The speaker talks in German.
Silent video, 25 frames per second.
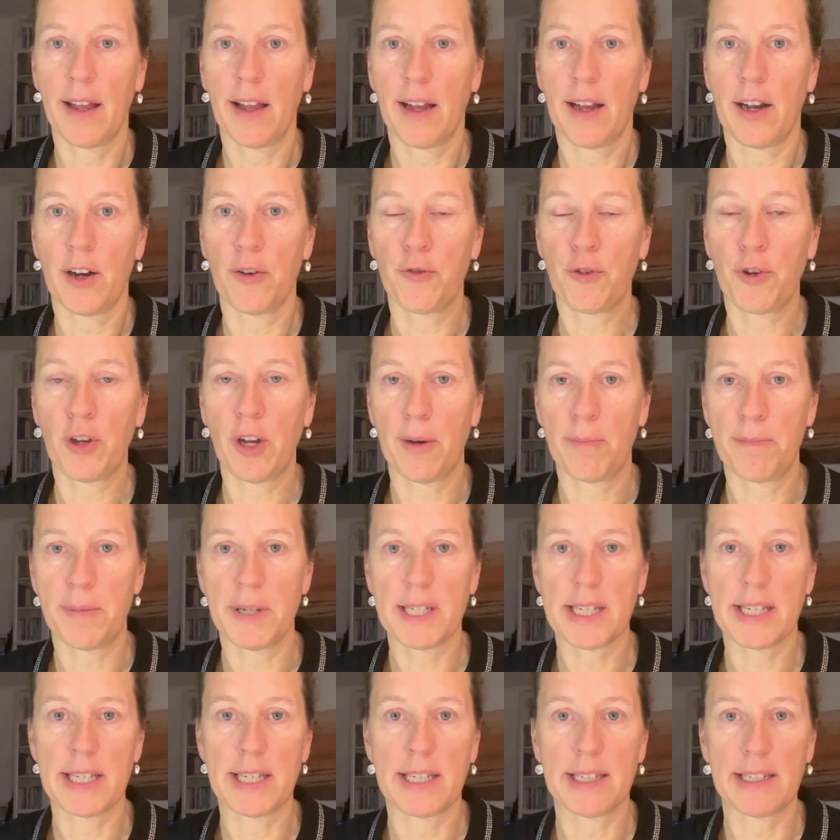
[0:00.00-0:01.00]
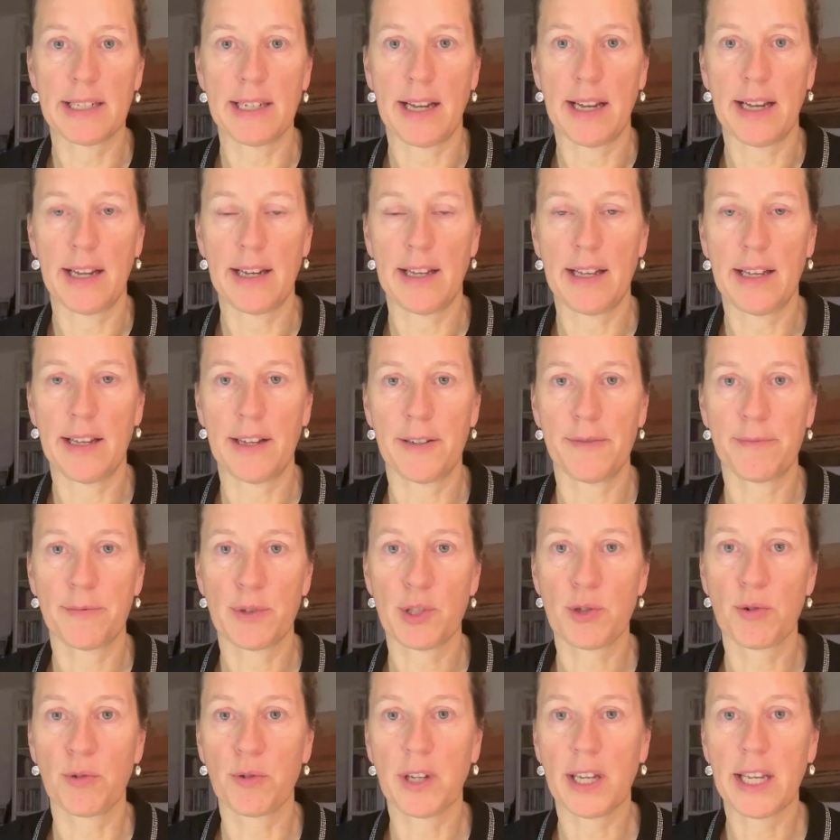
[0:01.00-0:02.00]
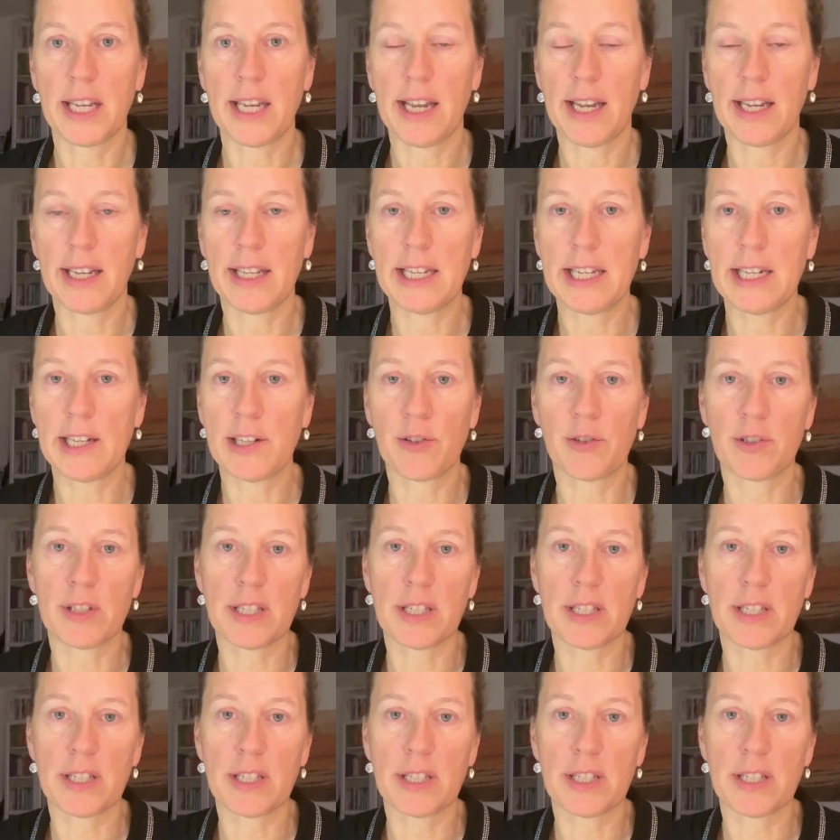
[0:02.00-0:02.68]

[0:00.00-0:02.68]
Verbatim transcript: auf Körpersignale zu reagieren.